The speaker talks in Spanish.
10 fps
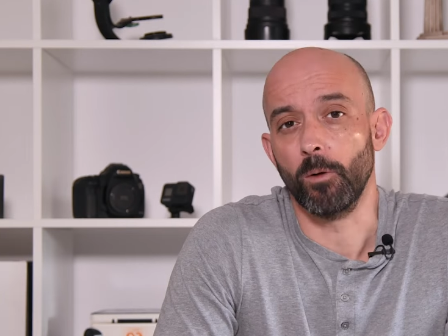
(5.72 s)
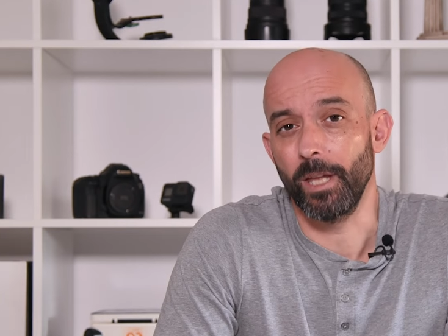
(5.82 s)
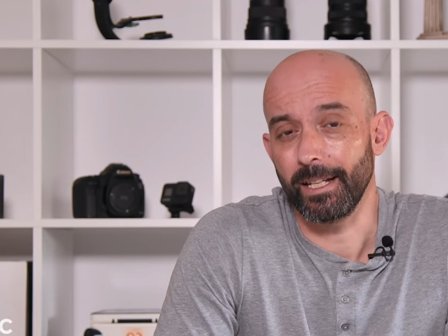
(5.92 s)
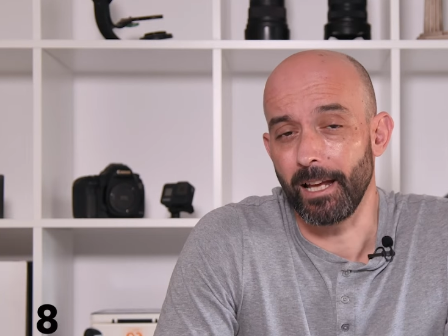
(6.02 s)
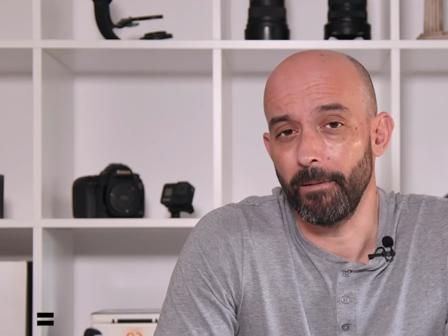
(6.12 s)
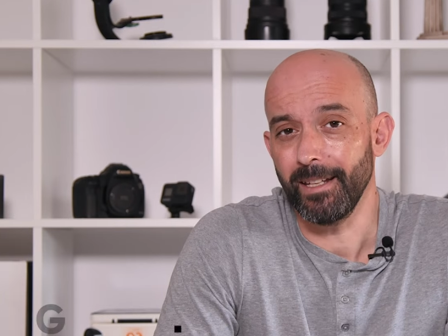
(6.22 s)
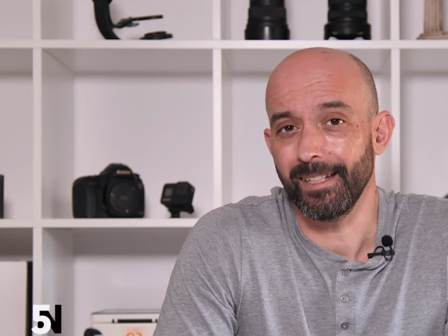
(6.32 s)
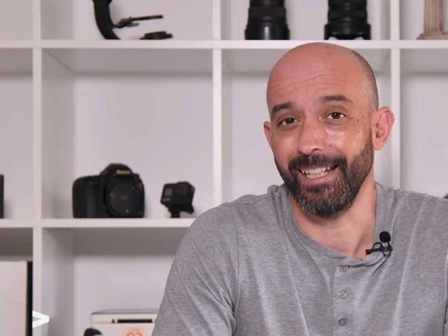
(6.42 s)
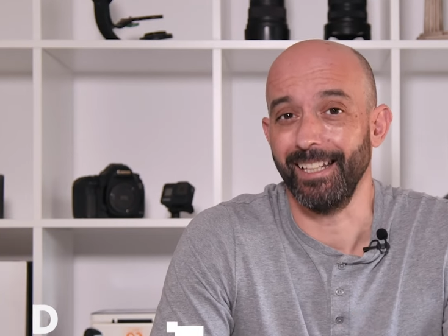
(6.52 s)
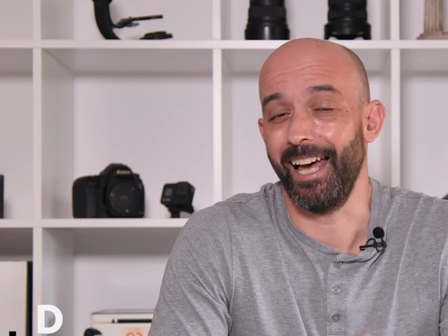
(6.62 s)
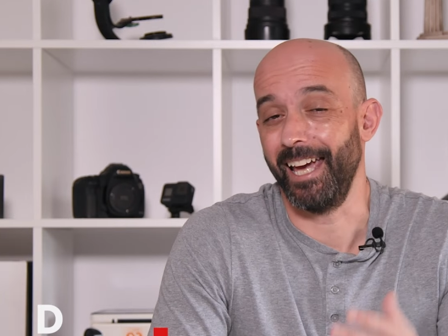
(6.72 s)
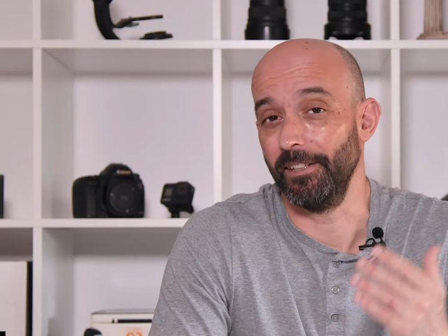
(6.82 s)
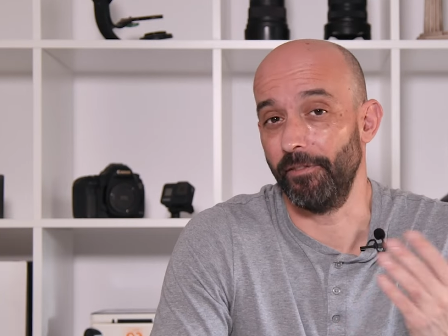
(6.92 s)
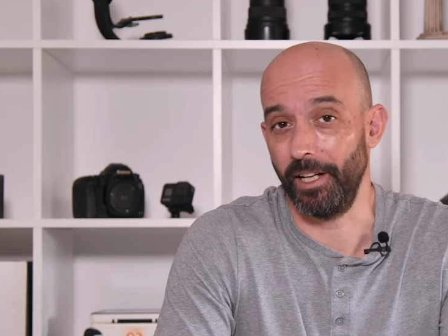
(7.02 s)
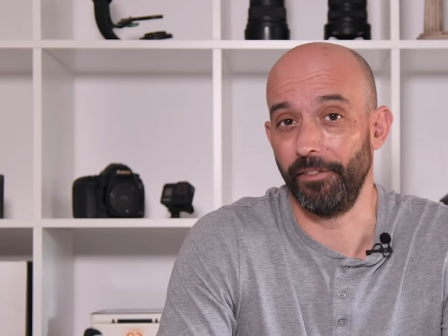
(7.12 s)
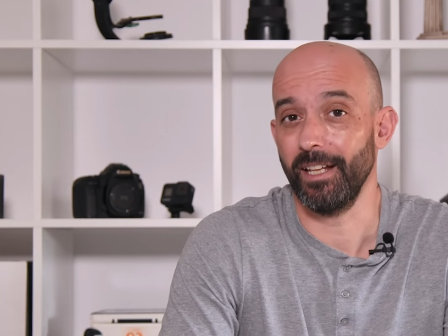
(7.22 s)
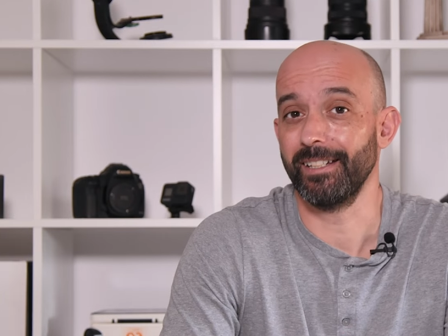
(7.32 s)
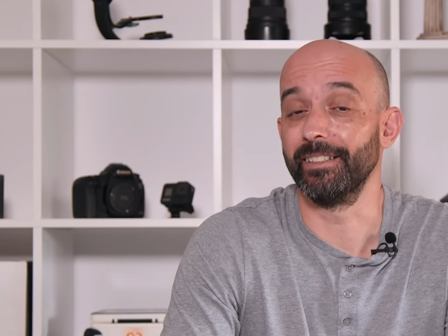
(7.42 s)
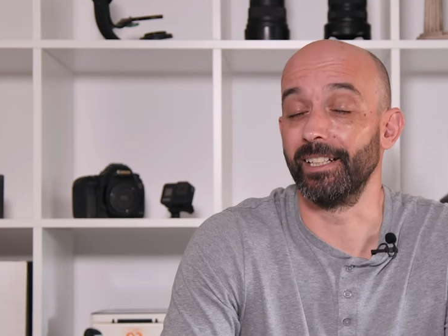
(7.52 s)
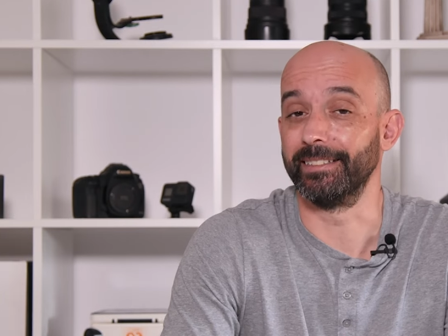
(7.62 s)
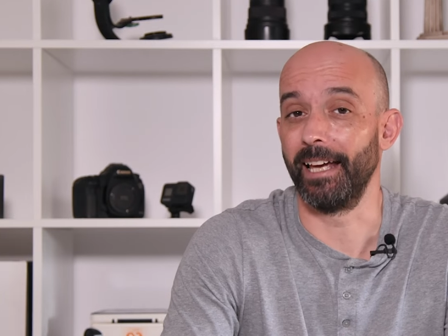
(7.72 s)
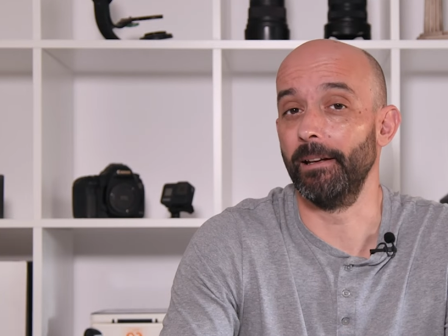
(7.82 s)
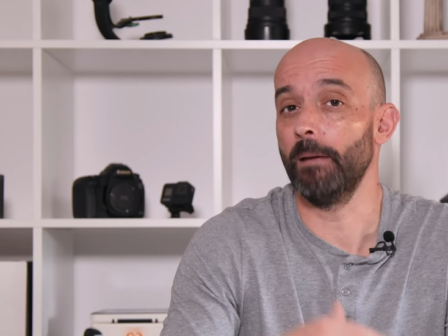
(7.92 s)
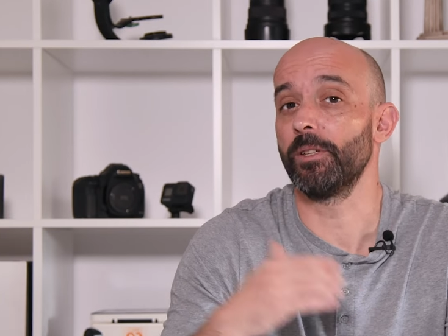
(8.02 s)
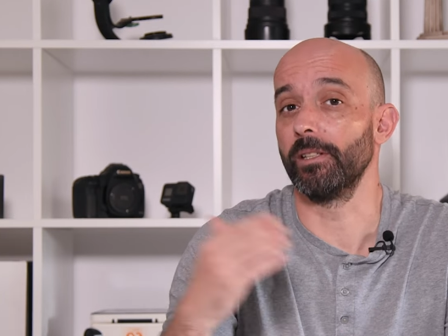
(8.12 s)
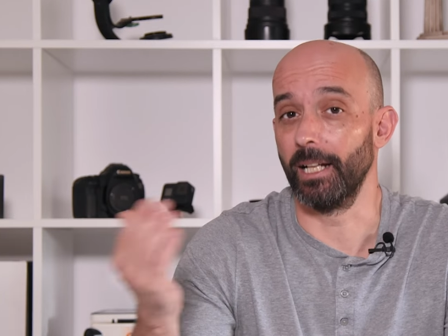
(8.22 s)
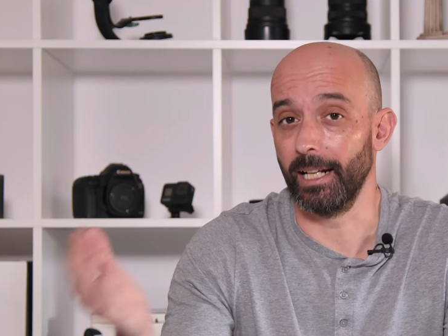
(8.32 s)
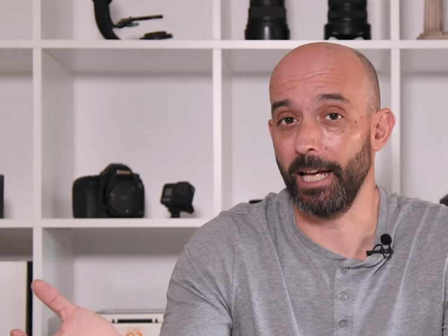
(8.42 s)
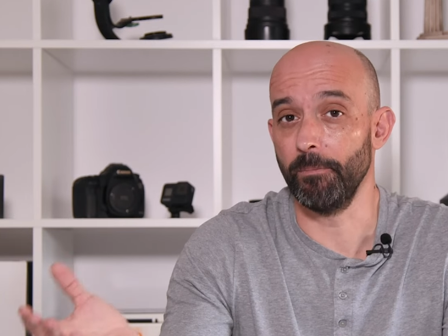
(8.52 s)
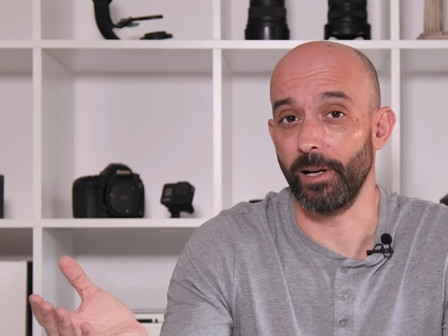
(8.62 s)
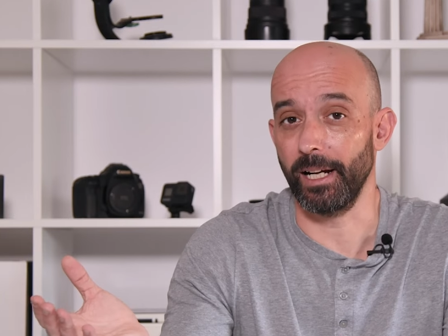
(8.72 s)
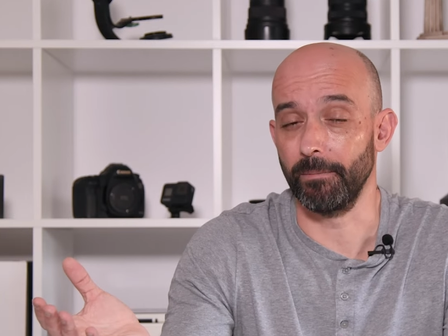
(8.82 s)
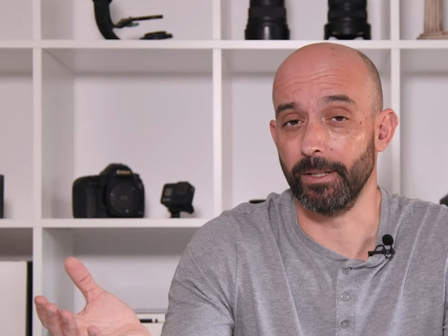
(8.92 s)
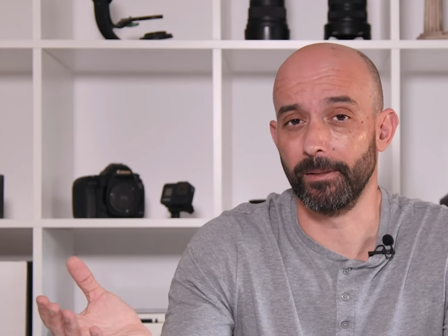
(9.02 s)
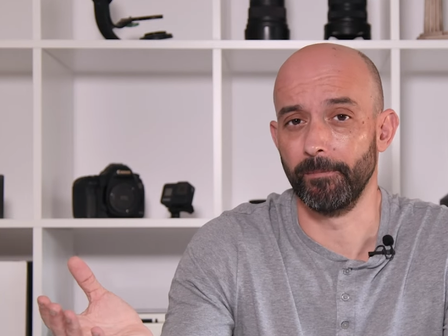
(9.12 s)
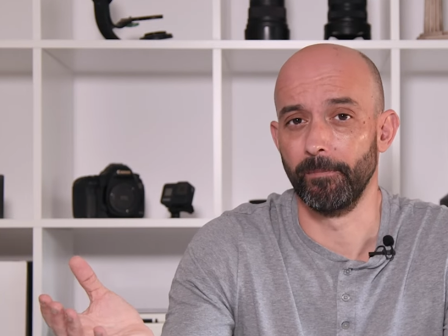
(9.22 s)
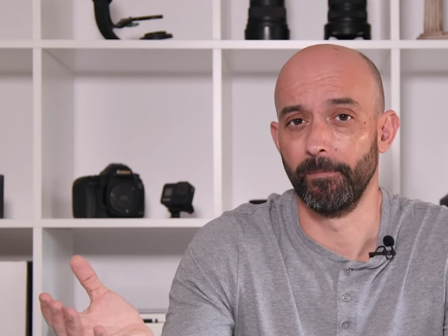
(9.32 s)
Como ya sabes, hay diferencias entre el timelapse y el hyperlapse.